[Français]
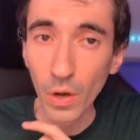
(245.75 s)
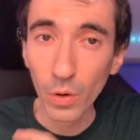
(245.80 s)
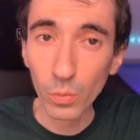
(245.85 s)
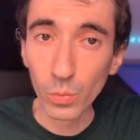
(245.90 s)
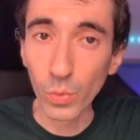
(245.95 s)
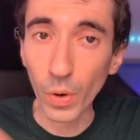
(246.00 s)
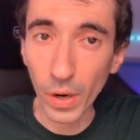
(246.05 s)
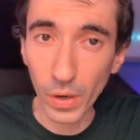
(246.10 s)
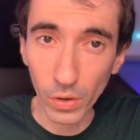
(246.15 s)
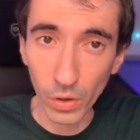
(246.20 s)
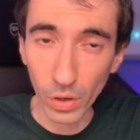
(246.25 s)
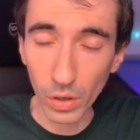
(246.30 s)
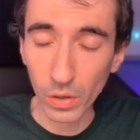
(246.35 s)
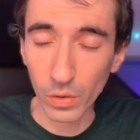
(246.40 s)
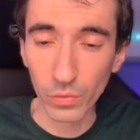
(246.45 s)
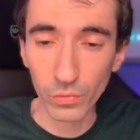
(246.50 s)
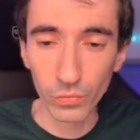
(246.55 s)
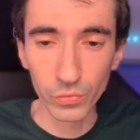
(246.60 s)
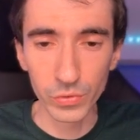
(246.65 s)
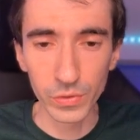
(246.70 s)
ou alors
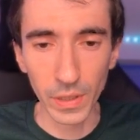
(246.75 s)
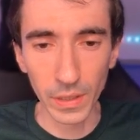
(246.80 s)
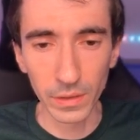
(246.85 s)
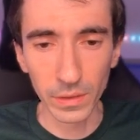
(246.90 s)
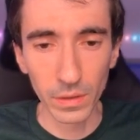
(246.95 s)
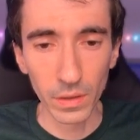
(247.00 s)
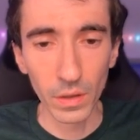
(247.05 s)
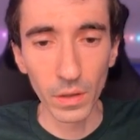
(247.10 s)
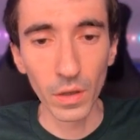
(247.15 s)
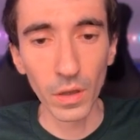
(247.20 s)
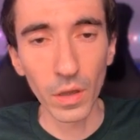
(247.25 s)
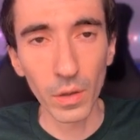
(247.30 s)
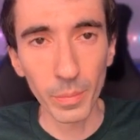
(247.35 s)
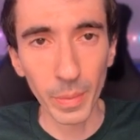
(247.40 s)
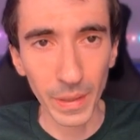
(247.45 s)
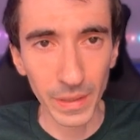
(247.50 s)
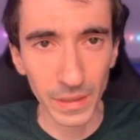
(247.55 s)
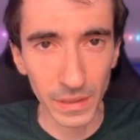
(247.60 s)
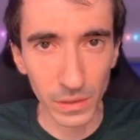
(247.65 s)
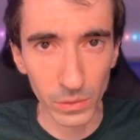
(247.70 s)
vous êtes un
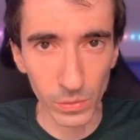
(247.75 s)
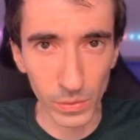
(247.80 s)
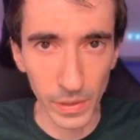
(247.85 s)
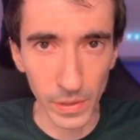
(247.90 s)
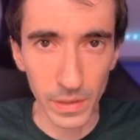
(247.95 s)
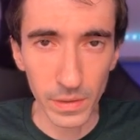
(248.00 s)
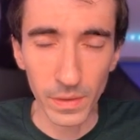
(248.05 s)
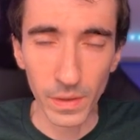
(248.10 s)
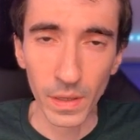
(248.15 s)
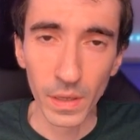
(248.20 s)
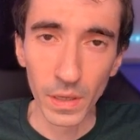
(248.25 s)
particulier,